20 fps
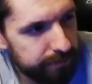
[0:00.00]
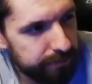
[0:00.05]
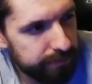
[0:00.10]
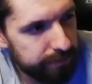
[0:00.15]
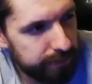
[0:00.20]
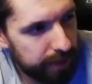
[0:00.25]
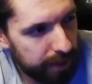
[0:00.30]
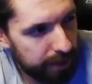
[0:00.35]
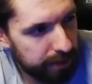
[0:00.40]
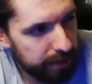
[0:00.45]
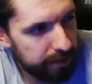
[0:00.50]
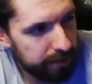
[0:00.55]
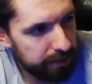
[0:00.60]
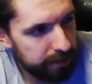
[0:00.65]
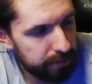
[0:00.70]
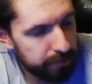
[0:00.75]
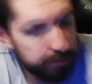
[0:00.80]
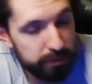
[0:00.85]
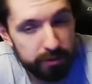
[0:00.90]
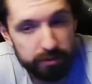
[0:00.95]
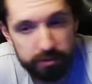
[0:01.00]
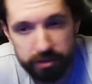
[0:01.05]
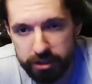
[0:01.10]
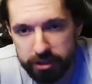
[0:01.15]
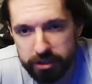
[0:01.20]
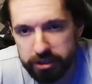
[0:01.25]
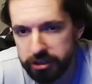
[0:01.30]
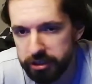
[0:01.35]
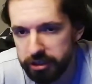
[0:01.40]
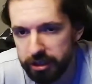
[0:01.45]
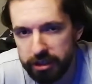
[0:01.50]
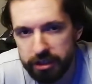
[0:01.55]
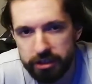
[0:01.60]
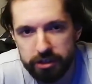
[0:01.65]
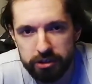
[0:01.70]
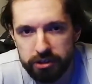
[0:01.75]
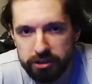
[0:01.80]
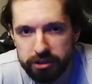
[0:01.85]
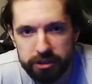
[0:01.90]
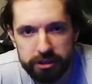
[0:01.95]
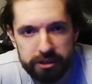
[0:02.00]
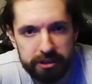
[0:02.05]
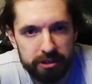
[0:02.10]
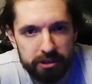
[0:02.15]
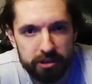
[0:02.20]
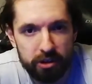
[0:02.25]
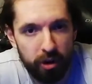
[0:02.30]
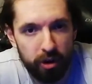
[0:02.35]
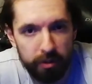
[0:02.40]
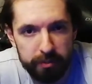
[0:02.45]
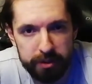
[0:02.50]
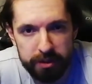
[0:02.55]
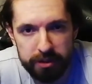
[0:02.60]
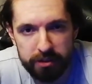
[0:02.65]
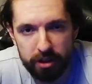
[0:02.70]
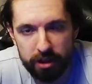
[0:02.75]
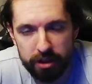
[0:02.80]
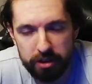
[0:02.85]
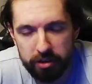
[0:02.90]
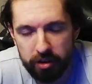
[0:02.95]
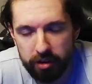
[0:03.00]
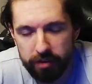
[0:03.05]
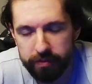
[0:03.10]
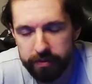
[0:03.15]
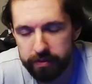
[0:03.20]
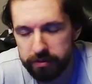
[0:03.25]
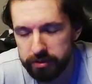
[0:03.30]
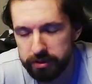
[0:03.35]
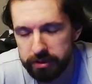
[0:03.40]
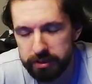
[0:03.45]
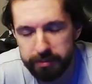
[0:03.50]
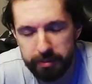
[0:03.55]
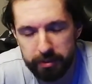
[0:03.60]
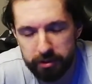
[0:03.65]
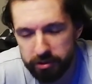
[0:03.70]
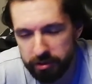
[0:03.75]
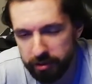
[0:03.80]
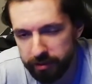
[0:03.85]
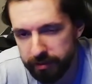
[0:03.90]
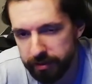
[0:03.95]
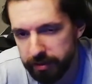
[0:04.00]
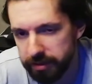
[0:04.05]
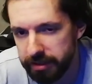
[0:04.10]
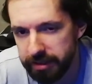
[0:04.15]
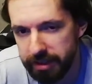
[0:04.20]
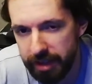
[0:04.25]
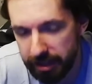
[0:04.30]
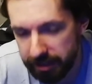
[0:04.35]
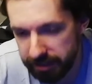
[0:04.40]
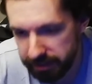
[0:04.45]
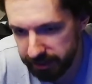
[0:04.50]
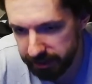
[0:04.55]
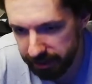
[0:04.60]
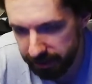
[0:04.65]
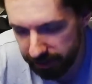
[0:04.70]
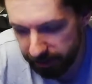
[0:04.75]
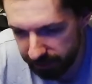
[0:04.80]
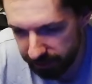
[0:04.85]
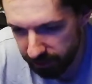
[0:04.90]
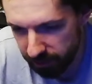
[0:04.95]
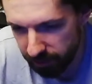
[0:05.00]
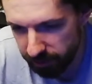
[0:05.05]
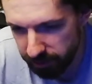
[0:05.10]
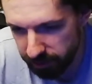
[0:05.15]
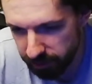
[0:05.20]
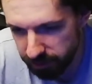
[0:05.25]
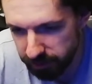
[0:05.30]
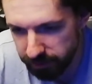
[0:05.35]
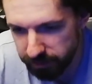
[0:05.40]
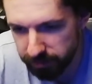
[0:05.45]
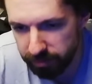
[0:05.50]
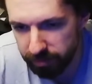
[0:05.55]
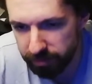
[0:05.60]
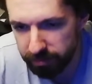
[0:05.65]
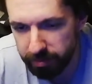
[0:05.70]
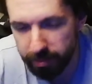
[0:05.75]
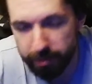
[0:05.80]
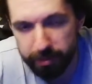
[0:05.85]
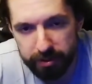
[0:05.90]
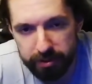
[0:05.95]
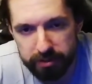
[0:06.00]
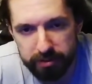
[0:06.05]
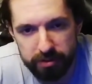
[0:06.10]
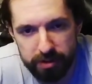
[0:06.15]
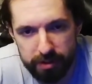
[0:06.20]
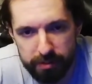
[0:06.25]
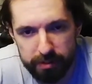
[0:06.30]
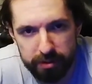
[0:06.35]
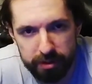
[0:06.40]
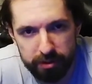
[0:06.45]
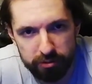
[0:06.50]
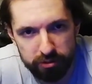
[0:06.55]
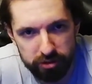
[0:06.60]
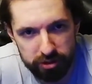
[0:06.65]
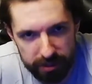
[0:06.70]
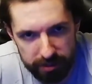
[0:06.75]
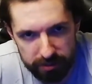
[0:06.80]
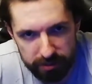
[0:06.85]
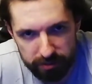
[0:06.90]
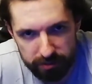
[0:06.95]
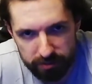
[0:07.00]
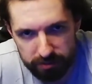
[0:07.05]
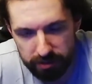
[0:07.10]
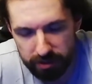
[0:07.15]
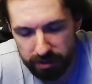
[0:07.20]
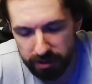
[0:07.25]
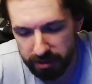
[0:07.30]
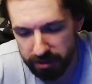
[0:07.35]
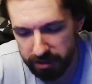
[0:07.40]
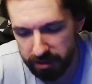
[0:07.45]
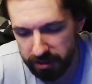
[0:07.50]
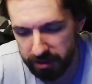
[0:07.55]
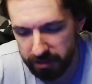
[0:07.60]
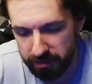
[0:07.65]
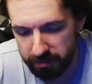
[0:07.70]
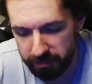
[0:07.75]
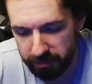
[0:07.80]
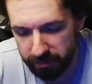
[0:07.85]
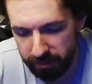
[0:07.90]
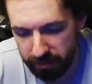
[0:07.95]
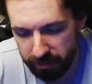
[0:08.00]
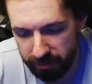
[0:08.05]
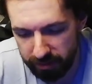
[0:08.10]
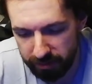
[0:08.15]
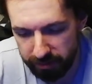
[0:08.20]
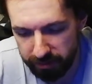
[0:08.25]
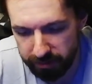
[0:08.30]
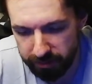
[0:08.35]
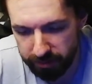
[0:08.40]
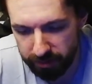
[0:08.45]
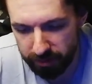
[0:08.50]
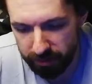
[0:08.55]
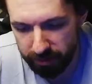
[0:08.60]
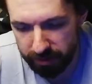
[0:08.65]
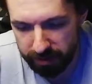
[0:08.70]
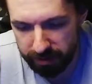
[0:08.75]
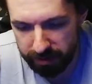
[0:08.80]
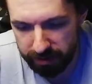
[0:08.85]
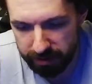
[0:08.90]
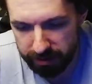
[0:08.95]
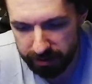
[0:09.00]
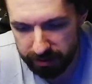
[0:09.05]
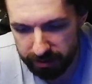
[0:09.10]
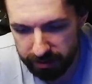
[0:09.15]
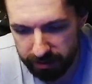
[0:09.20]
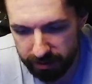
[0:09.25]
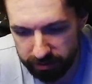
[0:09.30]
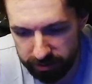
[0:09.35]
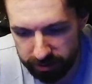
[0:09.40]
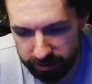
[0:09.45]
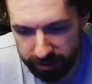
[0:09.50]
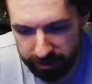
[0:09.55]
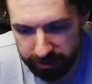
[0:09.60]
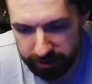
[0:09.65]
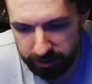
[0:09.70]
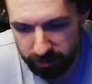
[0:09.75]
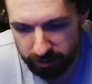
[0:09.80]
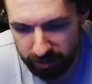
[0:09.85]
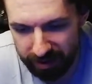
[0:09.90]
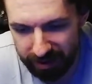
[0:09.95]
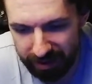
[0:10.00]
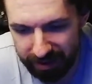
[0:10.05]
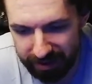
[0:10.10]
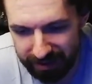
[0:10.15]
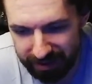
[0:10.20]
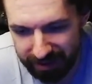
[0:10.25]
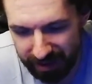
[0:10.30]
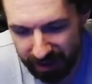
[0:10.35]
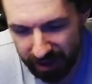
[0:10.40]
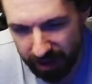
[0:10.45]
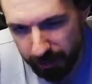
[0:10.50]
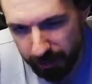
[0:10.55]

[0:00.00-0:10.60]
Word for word: Tak, bo też jakieś hobby dodatkowe czy sportowo nie chcę robić, bo po prostu nie mam tego czasu bo biorę chociaż te studia na tyle